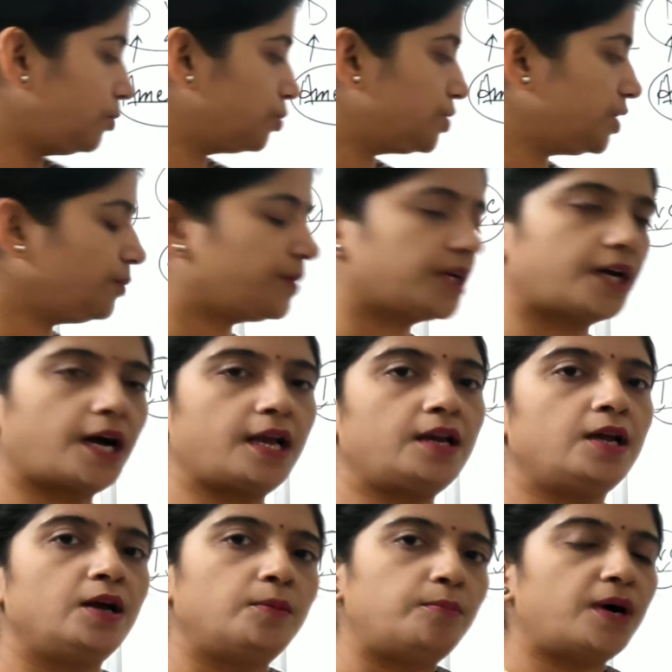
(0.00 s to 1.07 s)
ठीक उसी
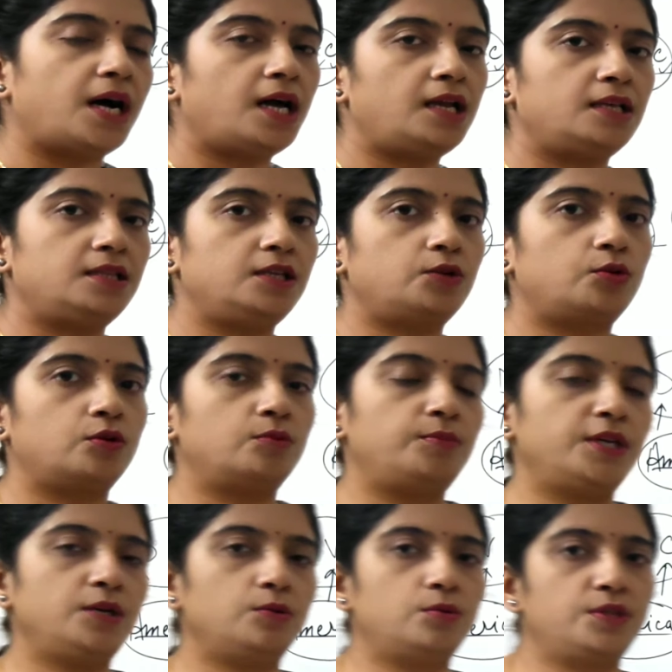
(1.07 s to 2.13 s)
प्रकार महानदी को
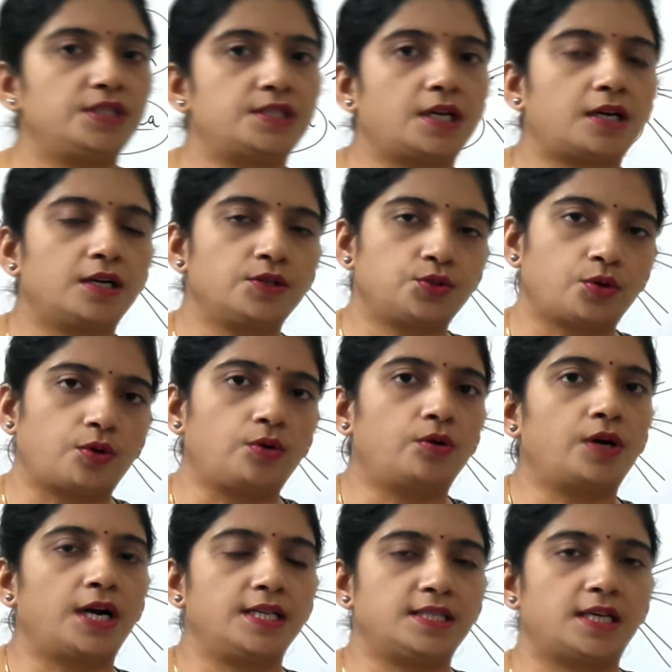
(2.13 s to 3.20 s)
भी उड़ीसा का
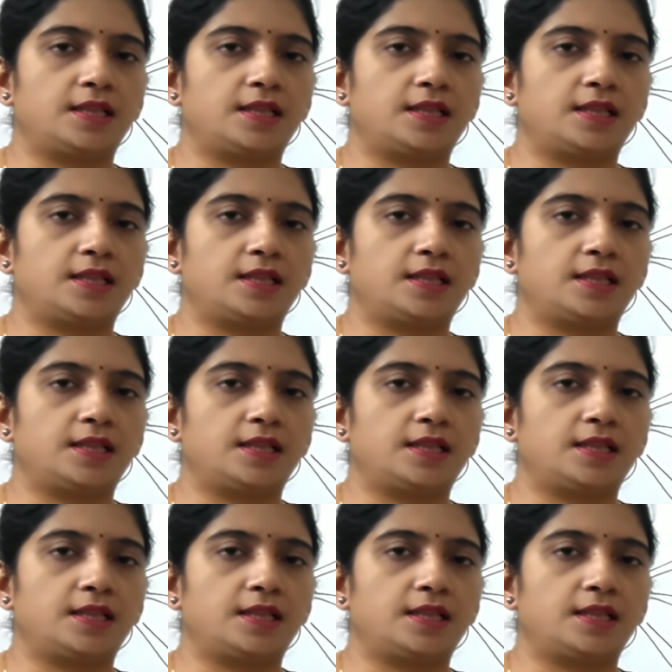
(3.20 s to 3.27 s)
सौरो कहा